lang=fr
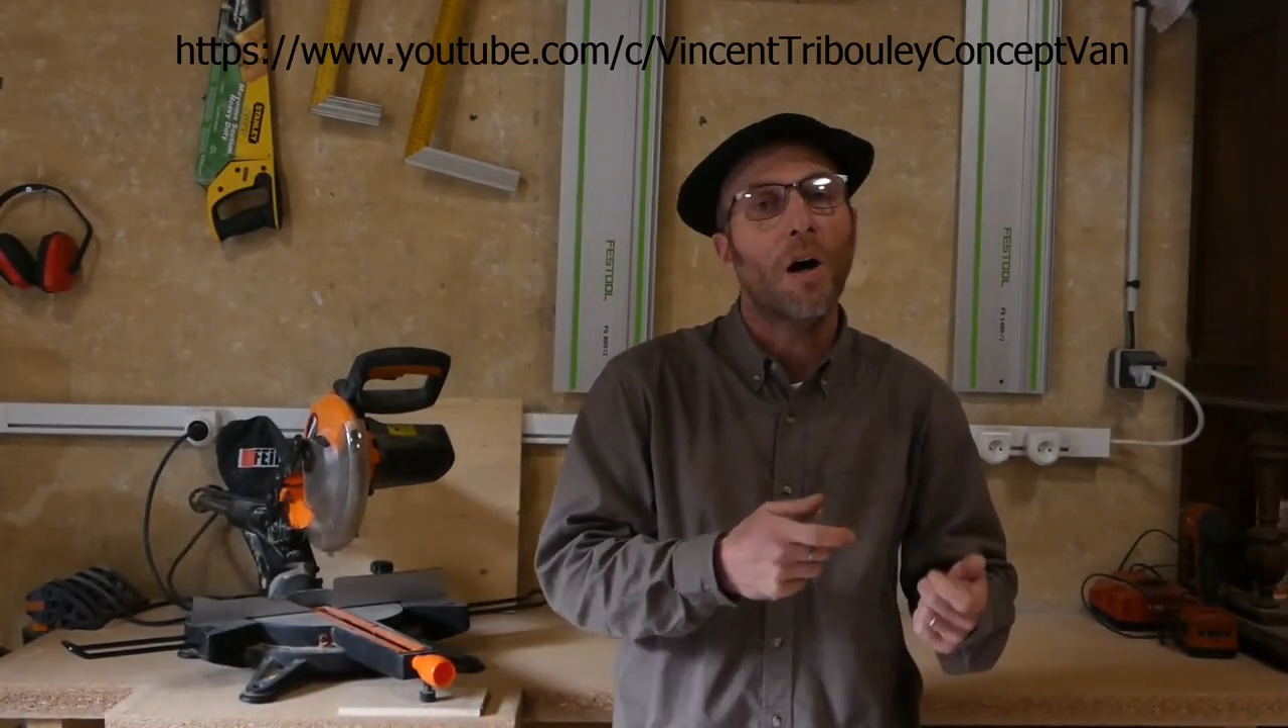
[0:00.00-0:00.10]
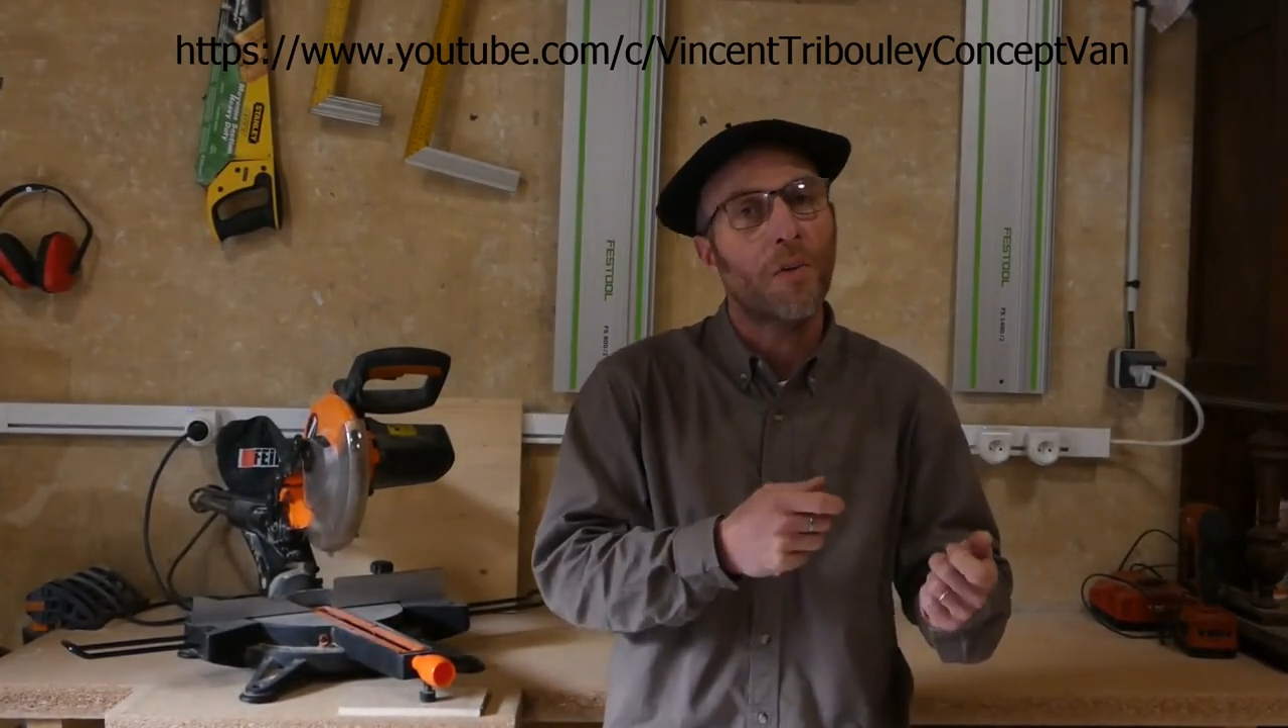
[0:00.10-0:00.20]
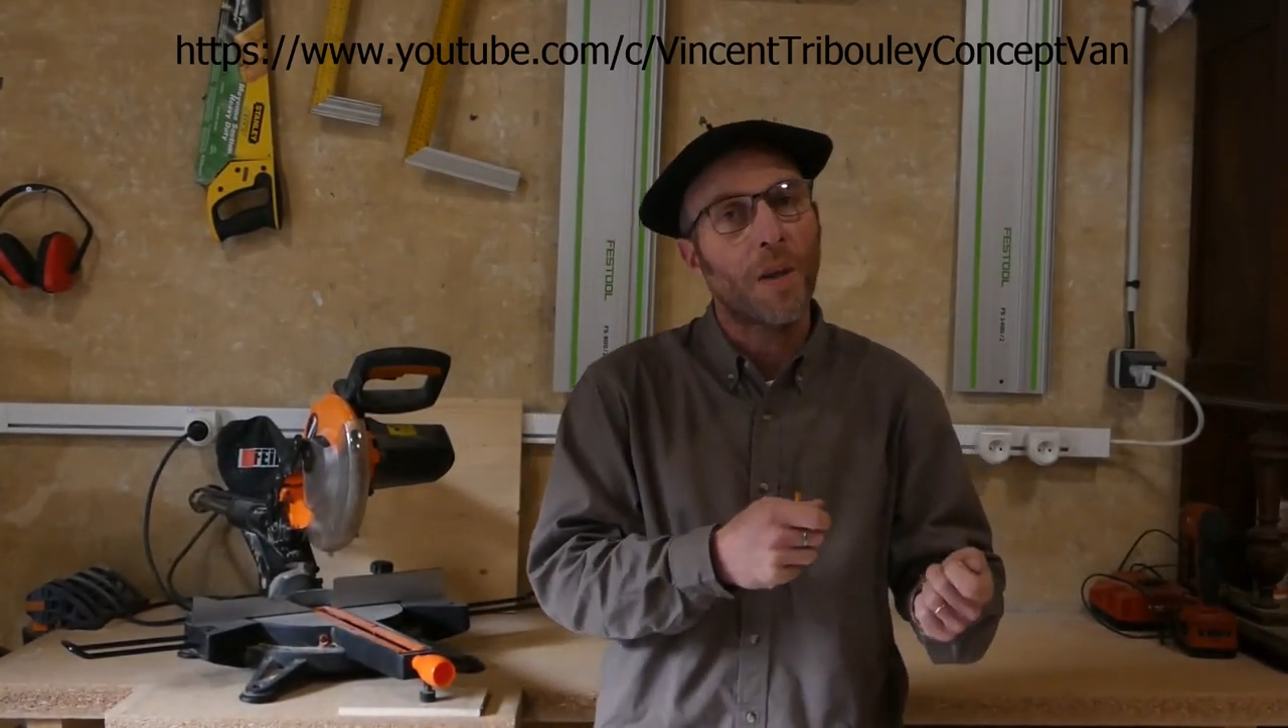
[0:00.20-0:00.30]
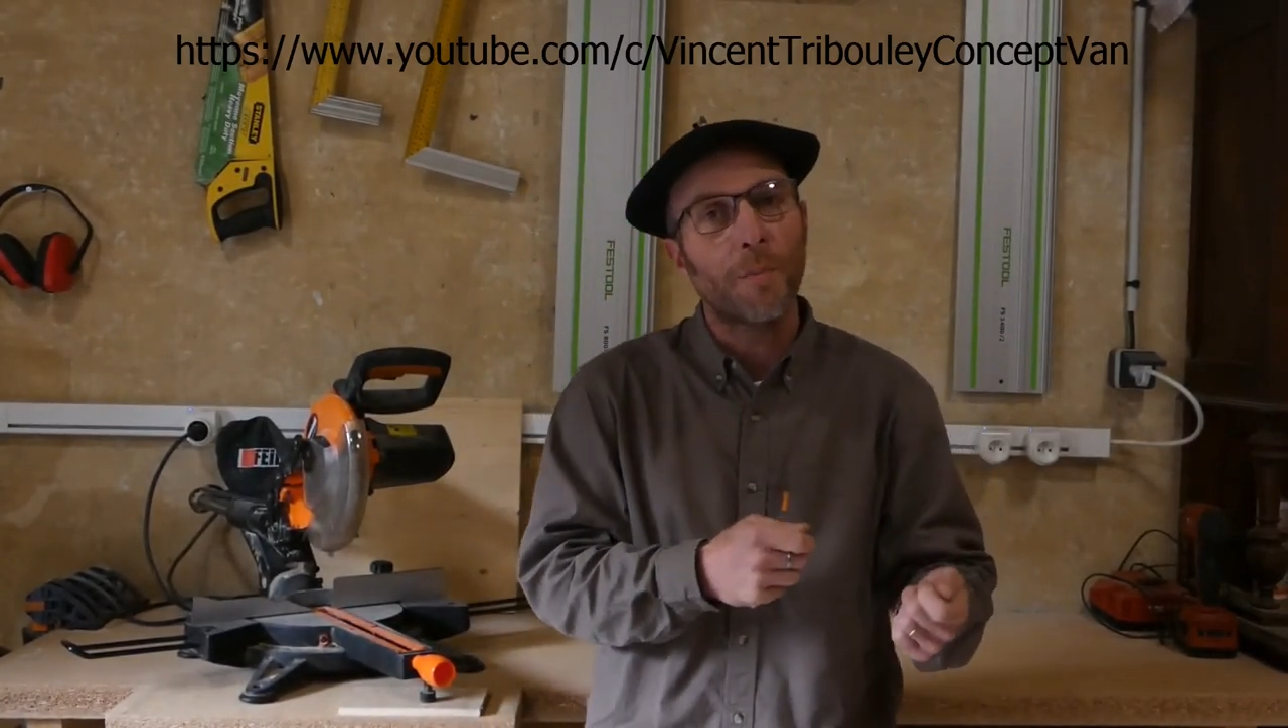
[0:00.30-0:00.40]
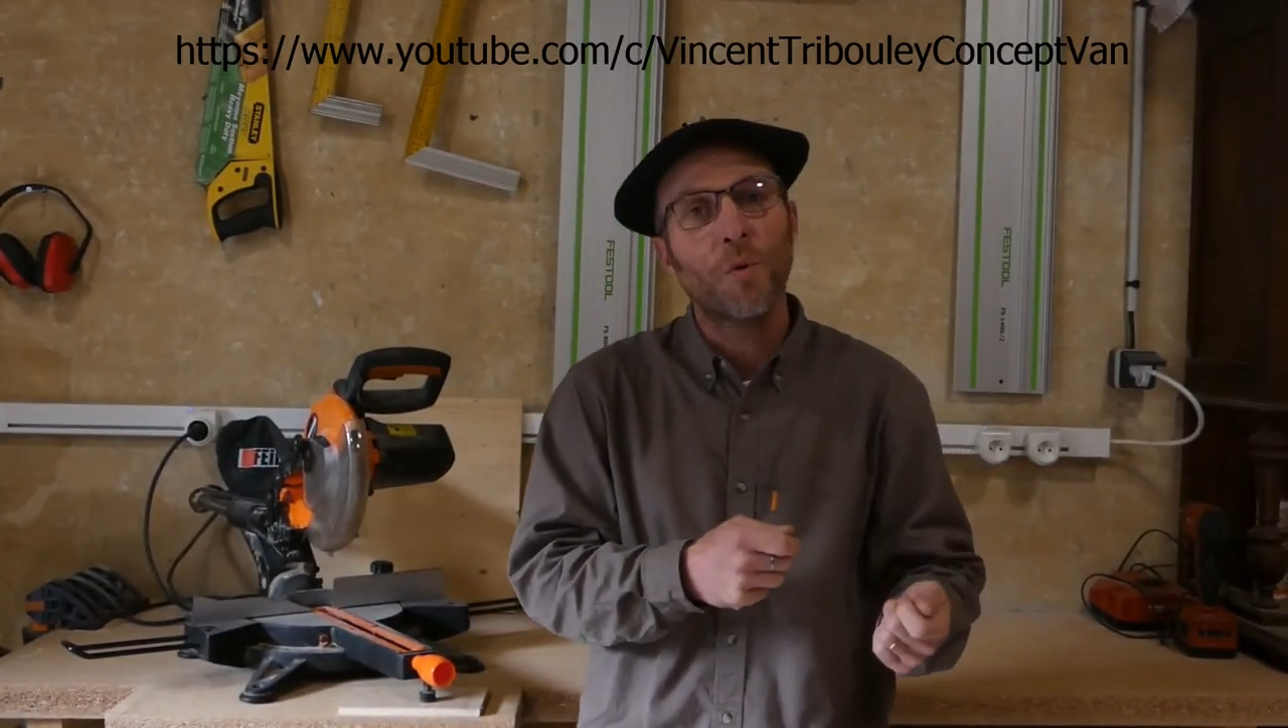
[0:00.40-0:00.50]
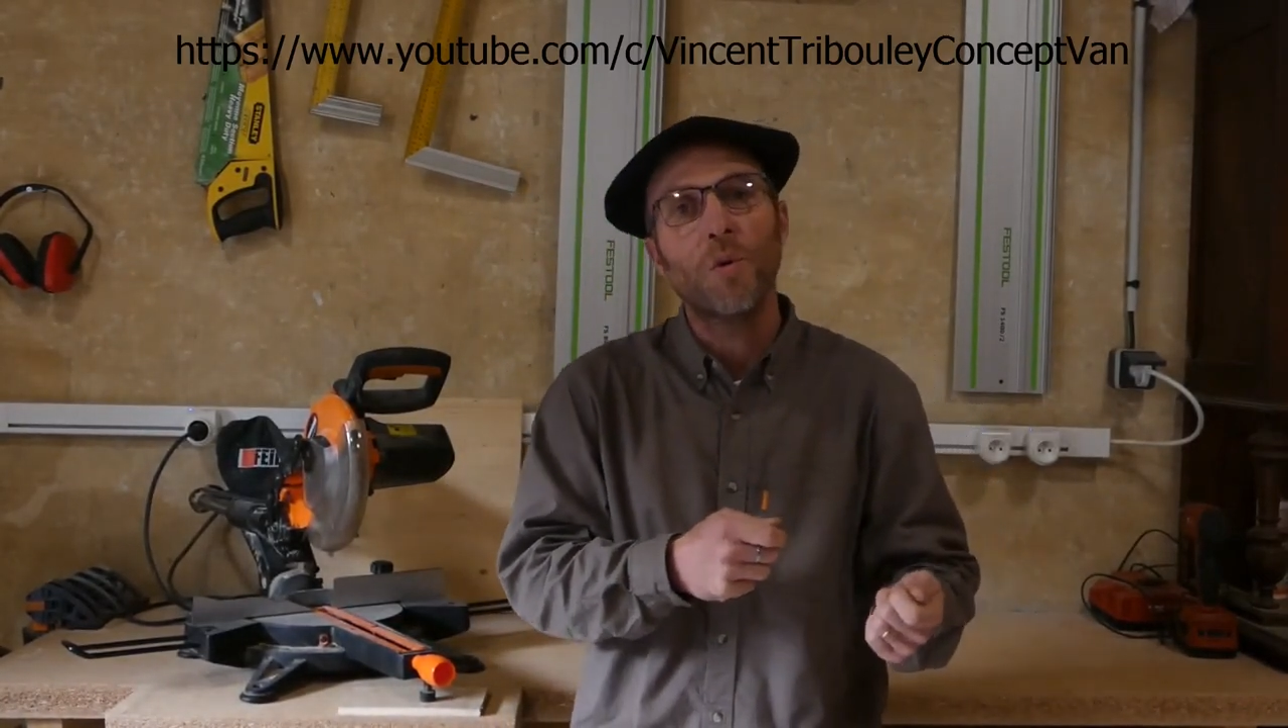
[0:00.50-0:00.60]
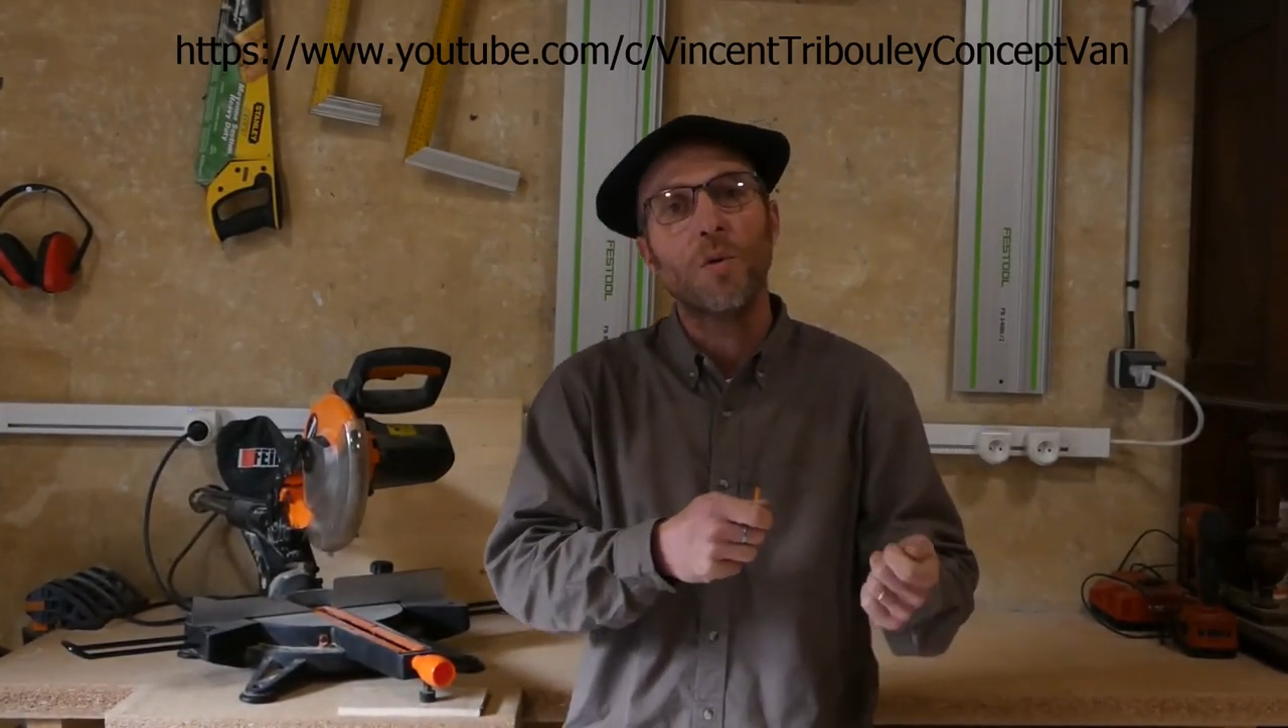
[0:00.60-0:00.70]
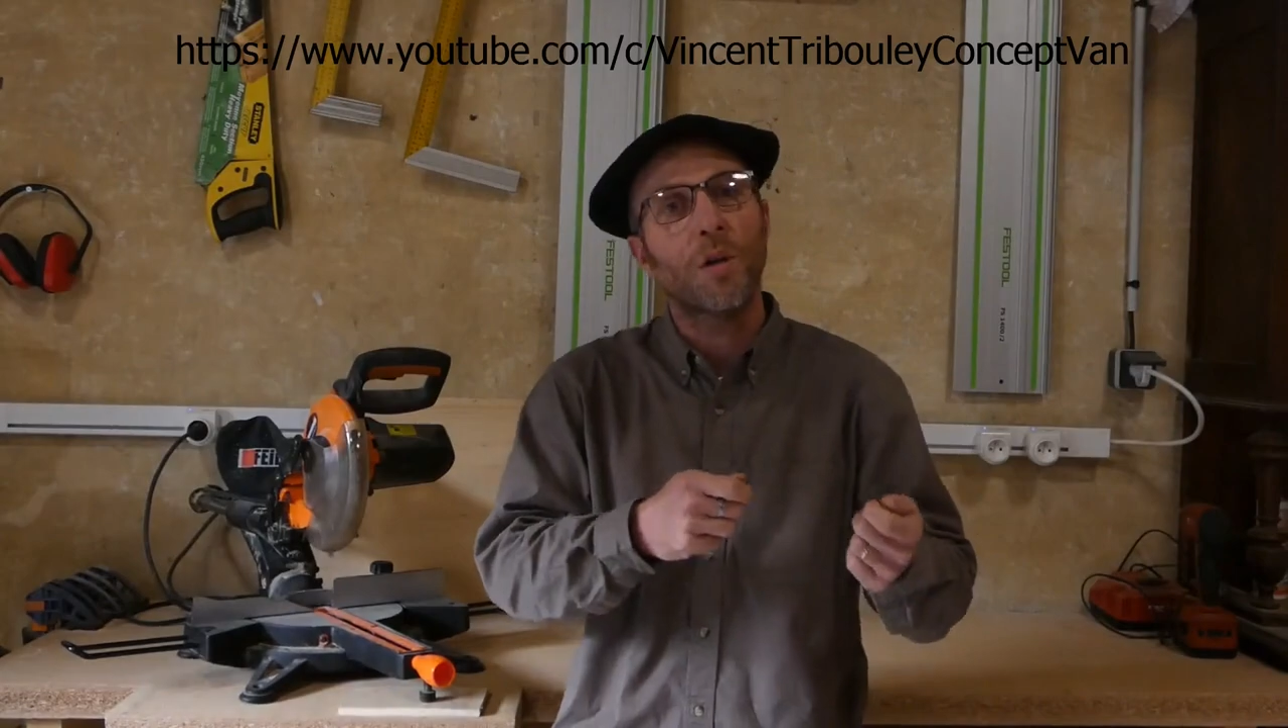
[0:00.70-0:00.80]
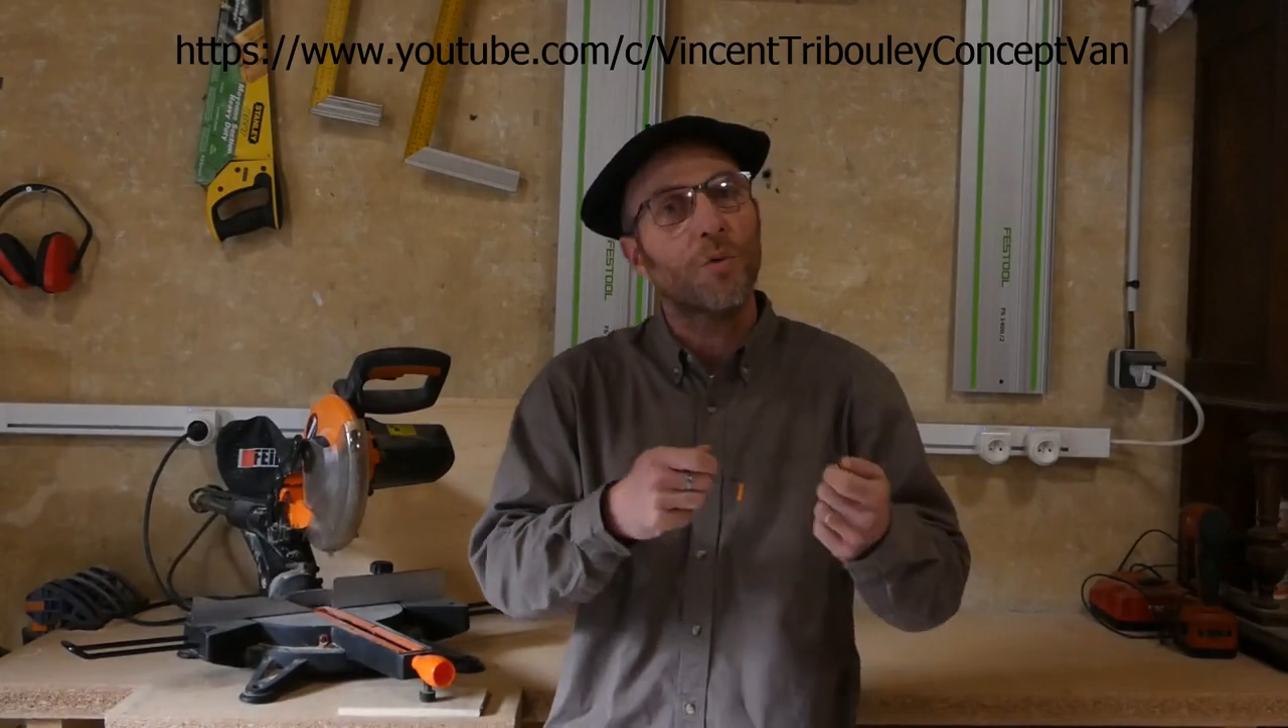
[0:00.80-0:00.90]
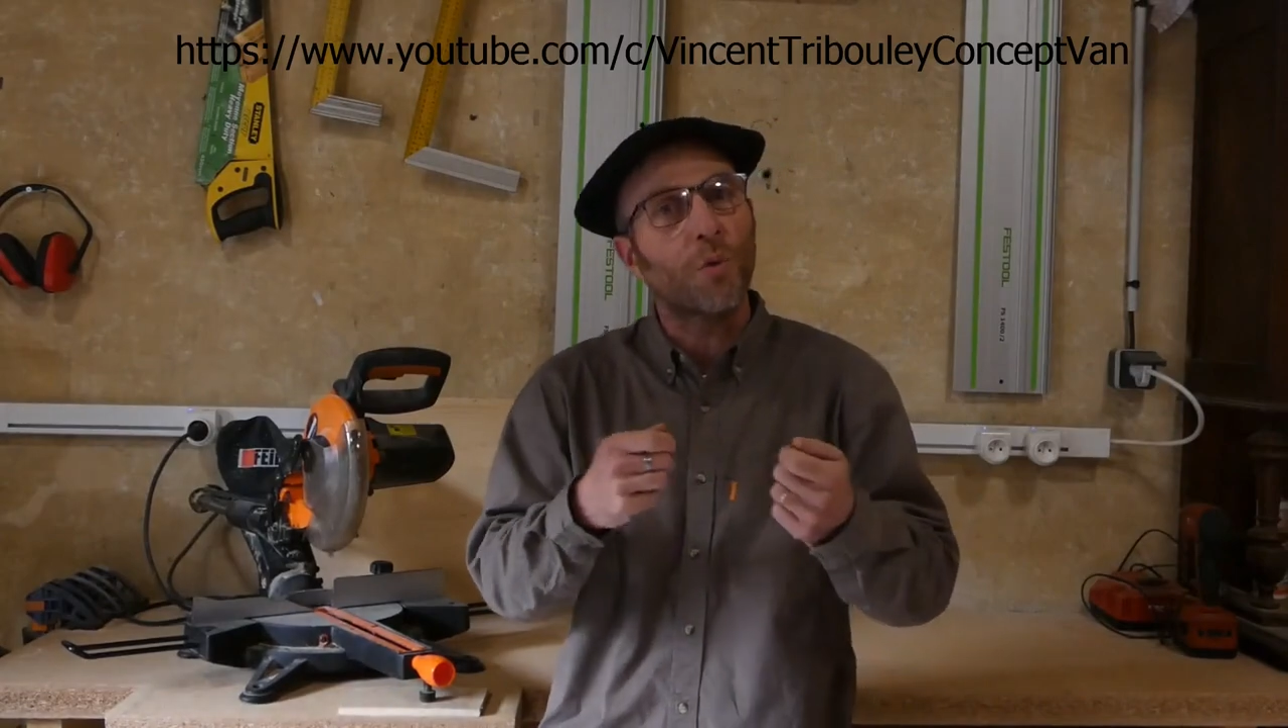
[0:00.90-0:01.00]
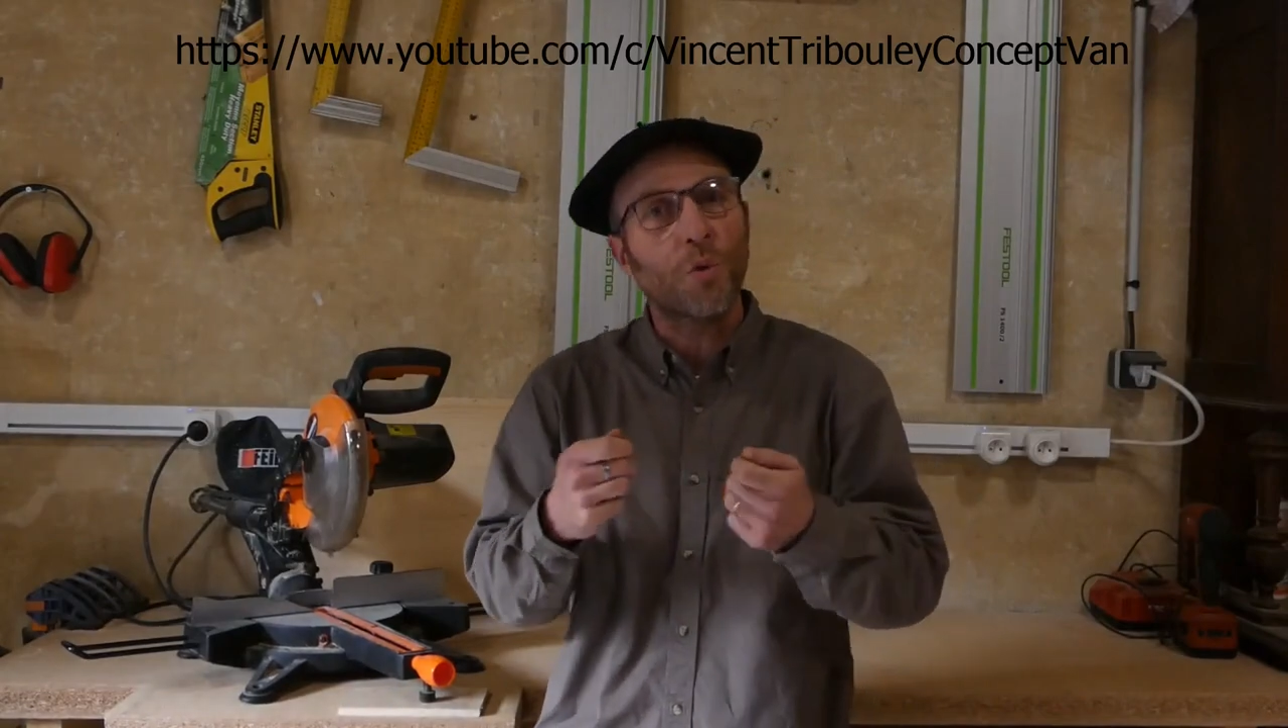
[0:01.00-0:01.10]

en amont quand on